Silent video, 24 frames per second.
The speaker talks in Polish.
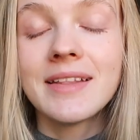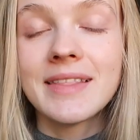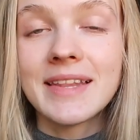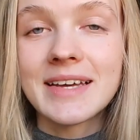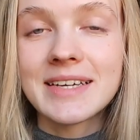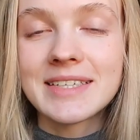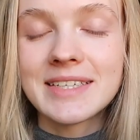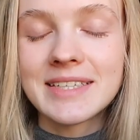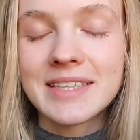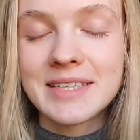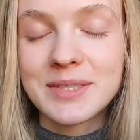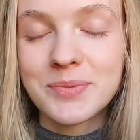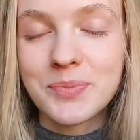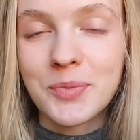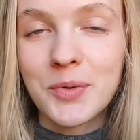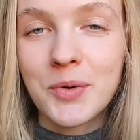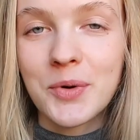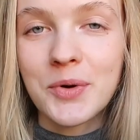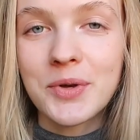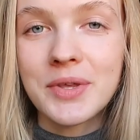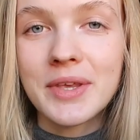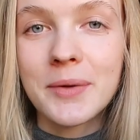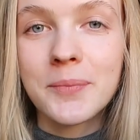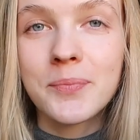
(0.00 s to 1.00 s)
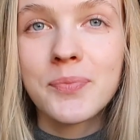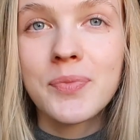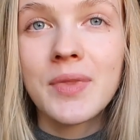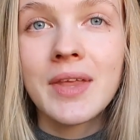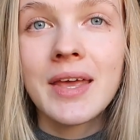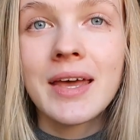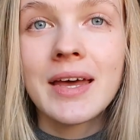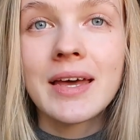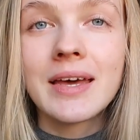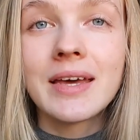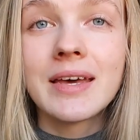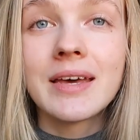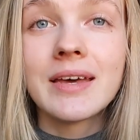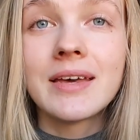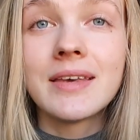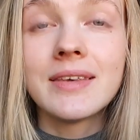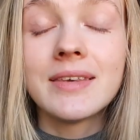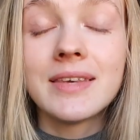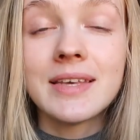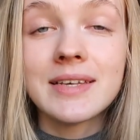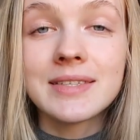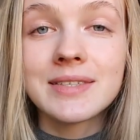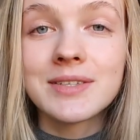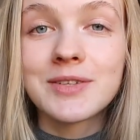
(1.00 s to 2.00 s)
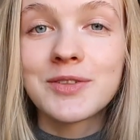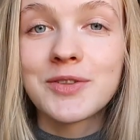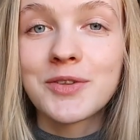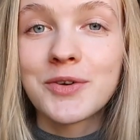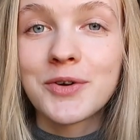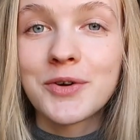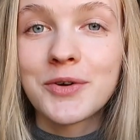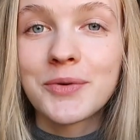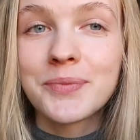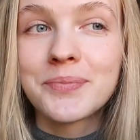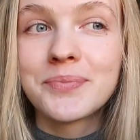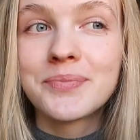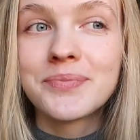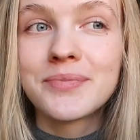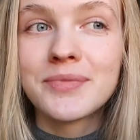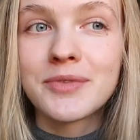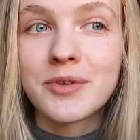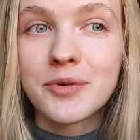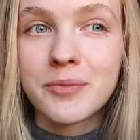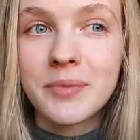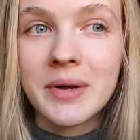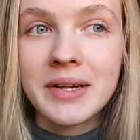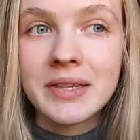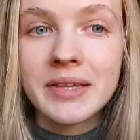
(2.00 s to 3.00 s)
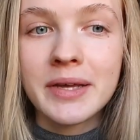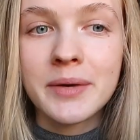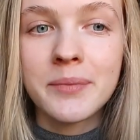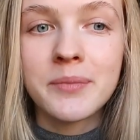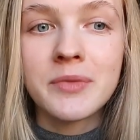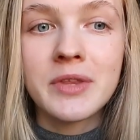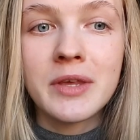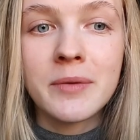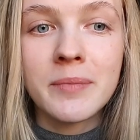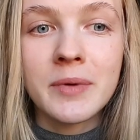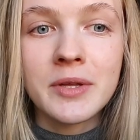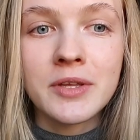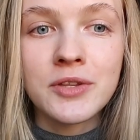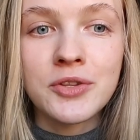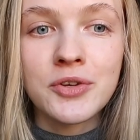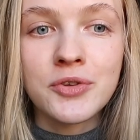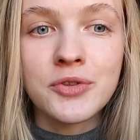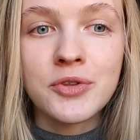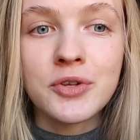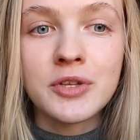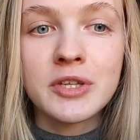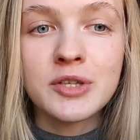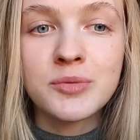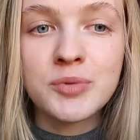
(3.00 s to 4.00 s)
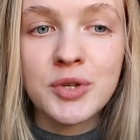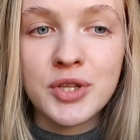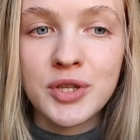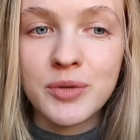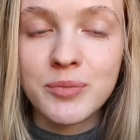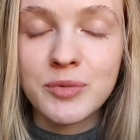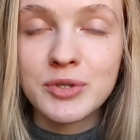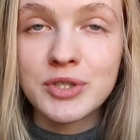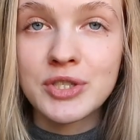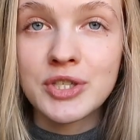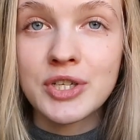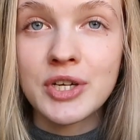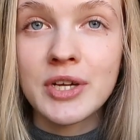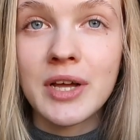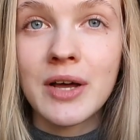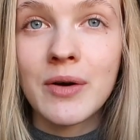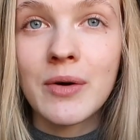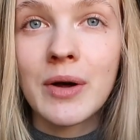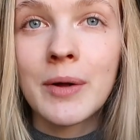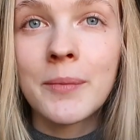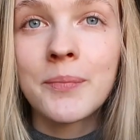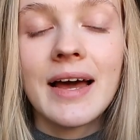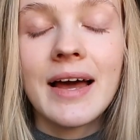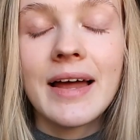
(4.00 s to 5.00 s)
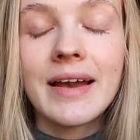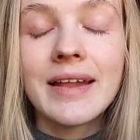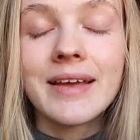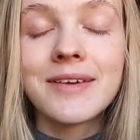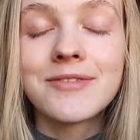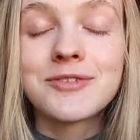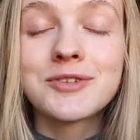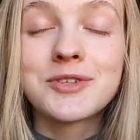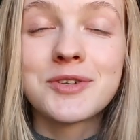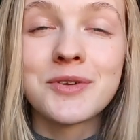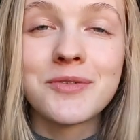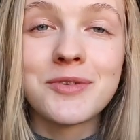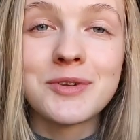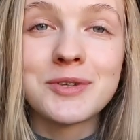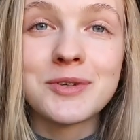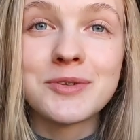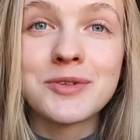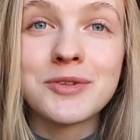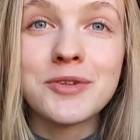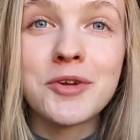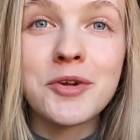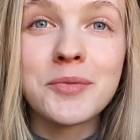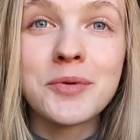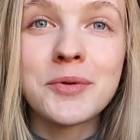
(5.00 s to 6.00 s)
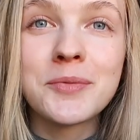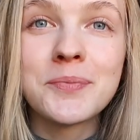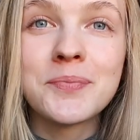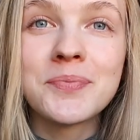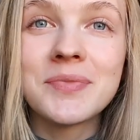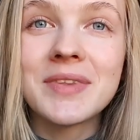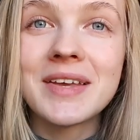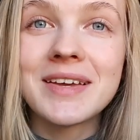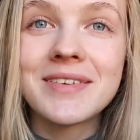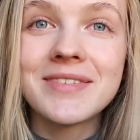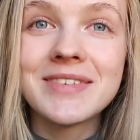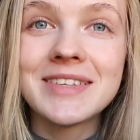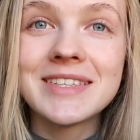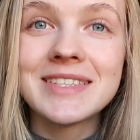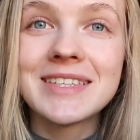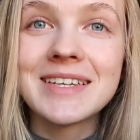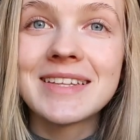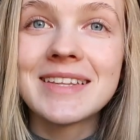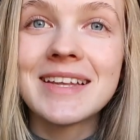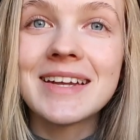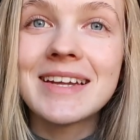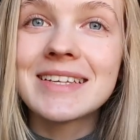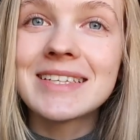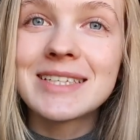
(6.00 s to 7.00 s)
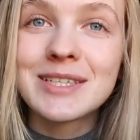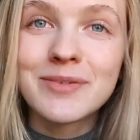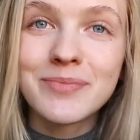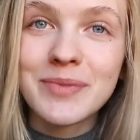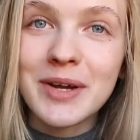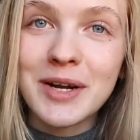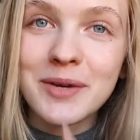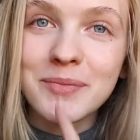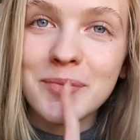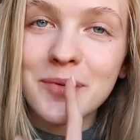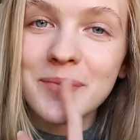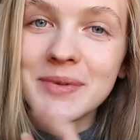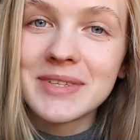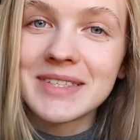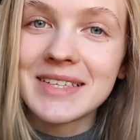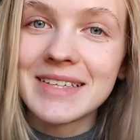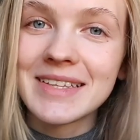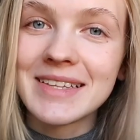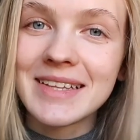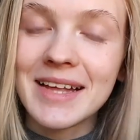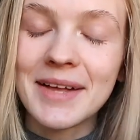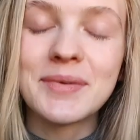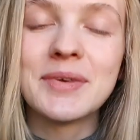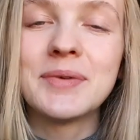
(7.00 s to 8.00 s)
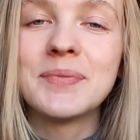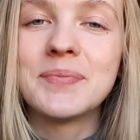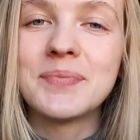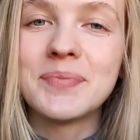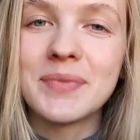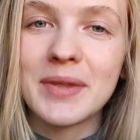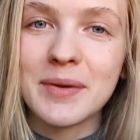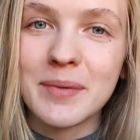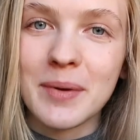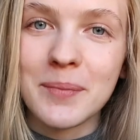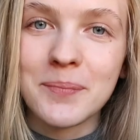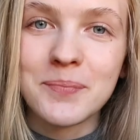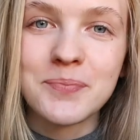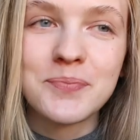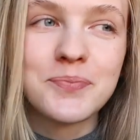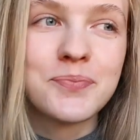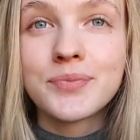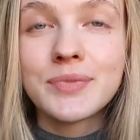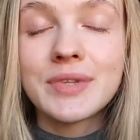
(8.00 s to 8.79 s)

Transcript: także na spokojnie. E, jest to normalne, mnie Pani doktor też przed tym ostrzegała, ale wszystko wróci od normy. Jak widzicie, teraz szpary pomiędzy jedynkami nie mam.